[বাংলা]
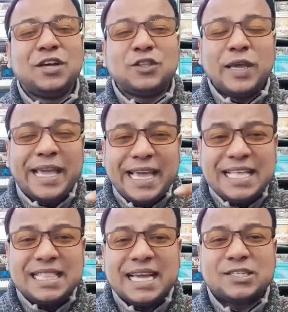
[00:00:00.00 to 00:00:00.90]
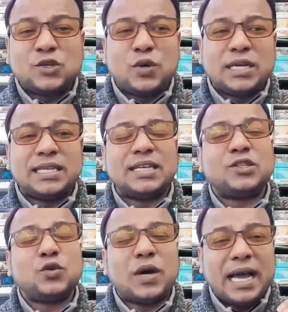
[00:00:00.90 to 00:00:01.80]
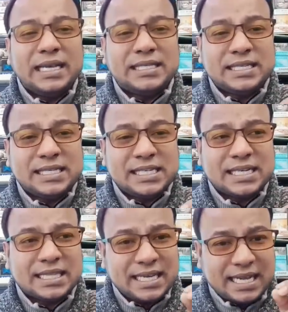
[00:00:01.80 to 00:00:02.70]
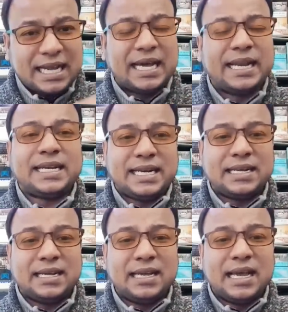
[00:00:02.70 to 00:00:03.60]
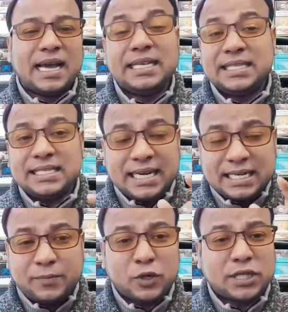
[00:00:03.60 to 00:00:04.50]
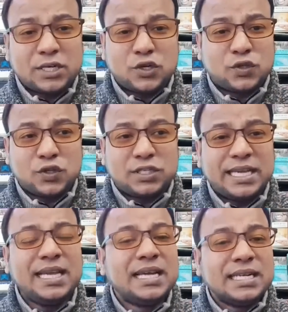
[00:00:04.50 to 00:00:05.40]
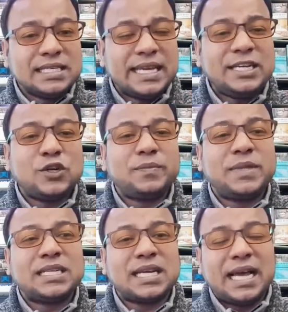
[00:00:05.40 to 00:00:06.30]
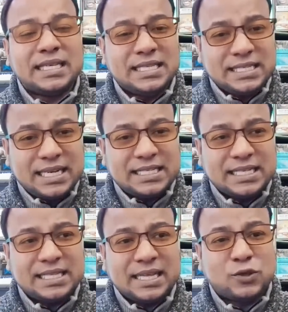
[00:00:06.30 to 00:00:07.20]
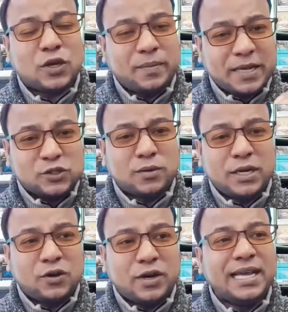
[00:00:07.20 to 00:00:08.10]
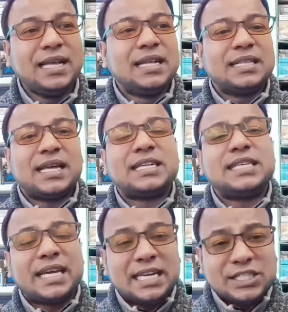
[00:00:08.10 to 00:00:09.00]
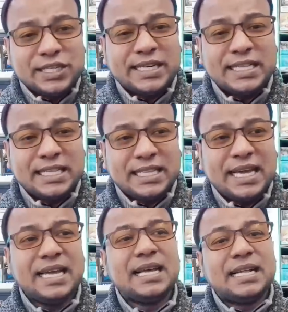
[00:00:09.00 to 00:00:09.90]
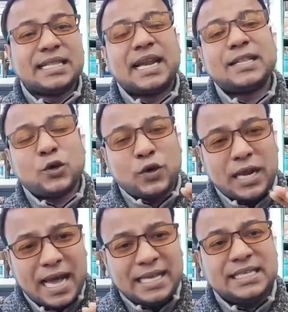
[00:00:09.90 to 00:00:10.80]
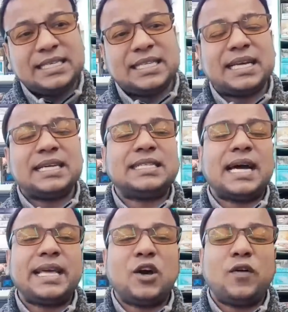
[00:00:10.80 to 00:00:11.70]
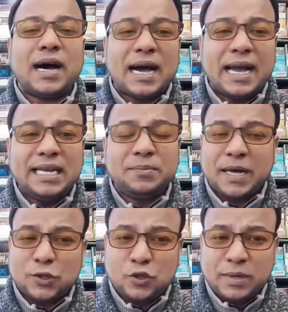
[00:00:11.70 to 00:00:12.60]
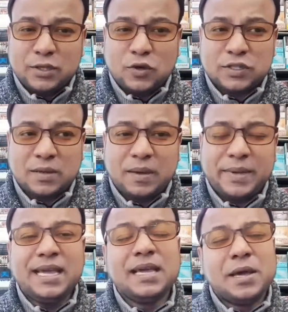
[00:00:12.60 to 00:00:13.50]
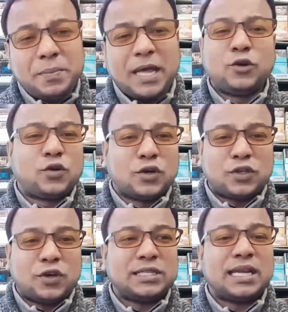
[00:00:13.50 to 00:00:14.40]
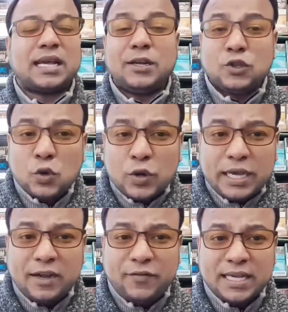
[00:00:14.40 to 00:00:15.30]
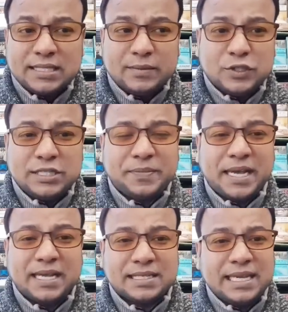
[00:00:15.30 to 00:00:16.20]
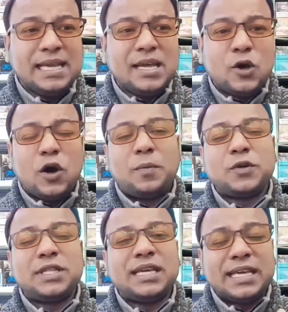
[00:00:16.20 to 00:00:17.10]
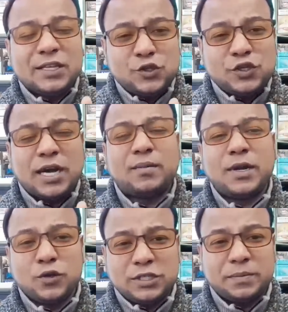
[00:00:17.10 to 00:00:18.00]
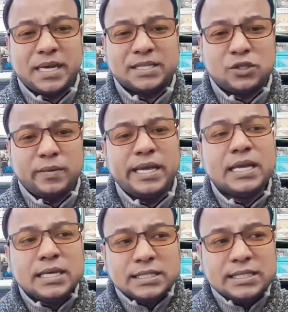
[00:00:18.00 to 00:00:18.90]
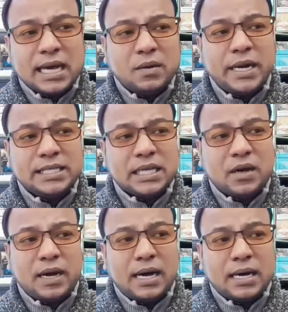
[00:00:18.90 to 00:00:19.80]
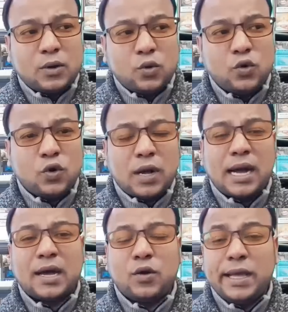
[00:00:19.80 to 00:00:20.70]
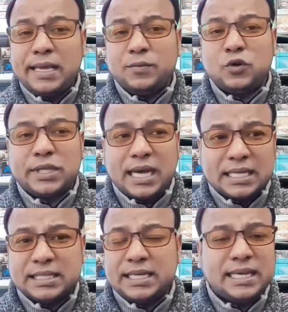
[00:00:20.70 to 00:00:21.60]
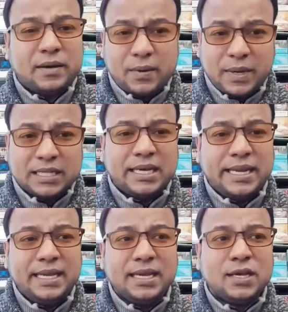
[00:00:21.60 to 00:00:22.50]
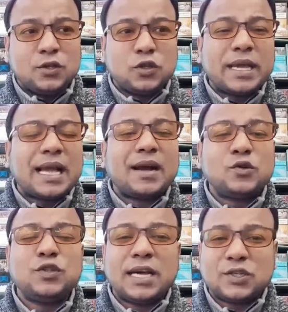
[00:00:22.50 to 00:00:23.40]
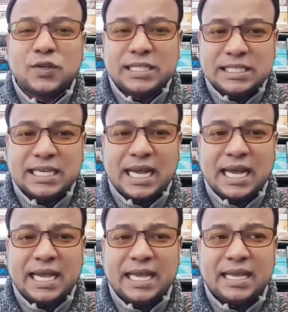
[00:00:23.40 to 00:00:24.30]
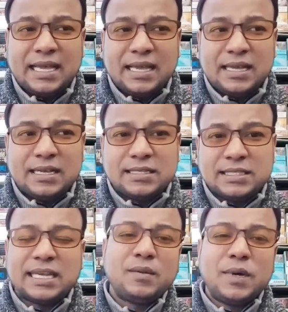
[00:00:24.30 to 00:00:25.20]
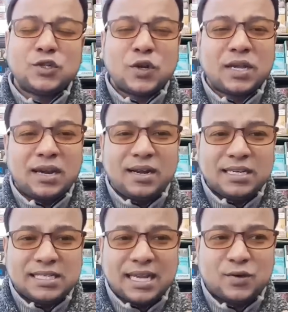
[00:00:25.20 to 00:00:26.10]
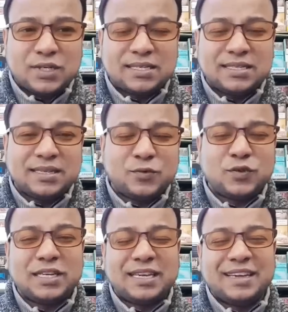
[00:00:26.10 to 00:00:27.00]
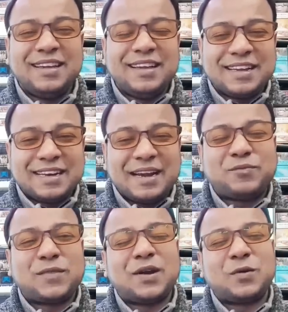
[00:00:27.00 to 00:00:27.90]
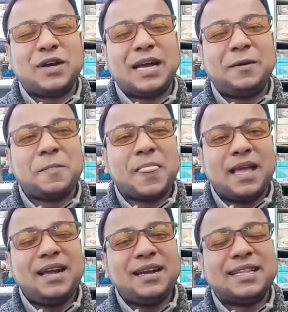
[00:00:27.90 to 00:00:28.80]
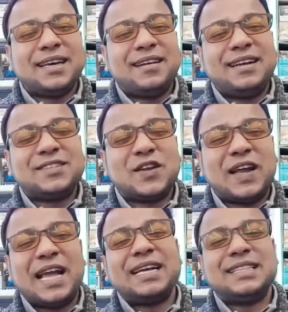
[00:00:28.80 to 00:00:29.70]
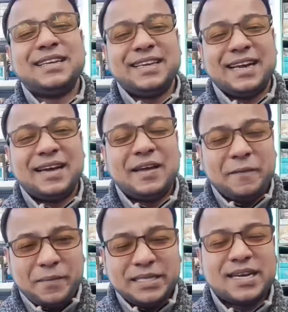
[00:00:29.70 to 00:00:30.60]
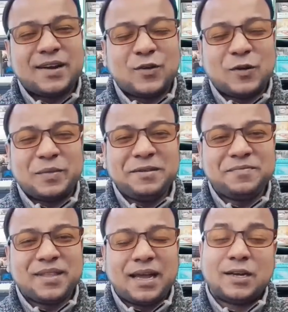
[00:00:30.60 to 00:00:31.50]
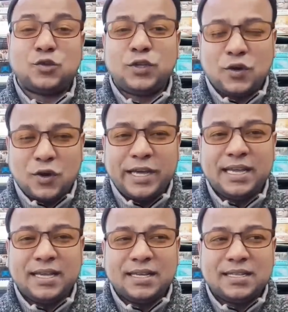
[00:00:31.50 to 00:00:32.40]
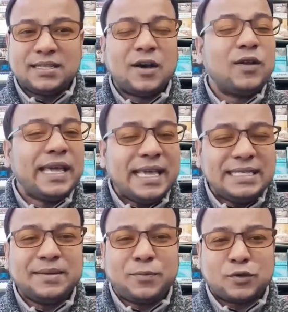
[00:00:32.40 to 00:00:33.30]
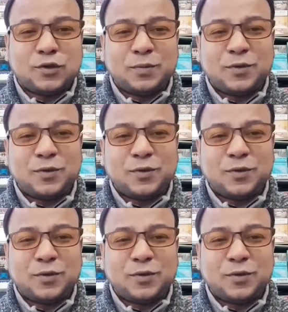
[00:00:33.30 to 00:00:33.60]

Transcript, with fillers: তো এই দেশগুলা যেহেতু আইসিসির সাথে কানেক্টেড আইসিসির একটা প্রধান শর্ত হচ্ছে যেই সব দেশ আইসিসির এই সিদ্ধান্তকে বাস্তবায়ন করে তারা সেখানে স্বীকৃতি দেয় তারা তখন আইসিসি থেকে জারি হওয়া আইন বাধ্যবাধকতাভাবে পালন করতে হয় যার কারণে দক্ষিণ আফ্রিকা যেমন চিপায় আছে অপরদিকে জার্মানিও চিপায় আছে তবে জার্মানি যাওয়ার কোনো কারণ এই মুহূর্তে আছে কি না আমার মাথায় নেই তবে কাকু যদি আসলে যায় জার্মান সরকারের কি সাহস আছে যে পুতিনকে গ্রেপ্তার করিয়া হ্যাঁ নেদারল্যান্ডসের হ্যাগেতে নিয়ে বিচার করবে আর যদি করে তাহলে এই যে বক্তব্য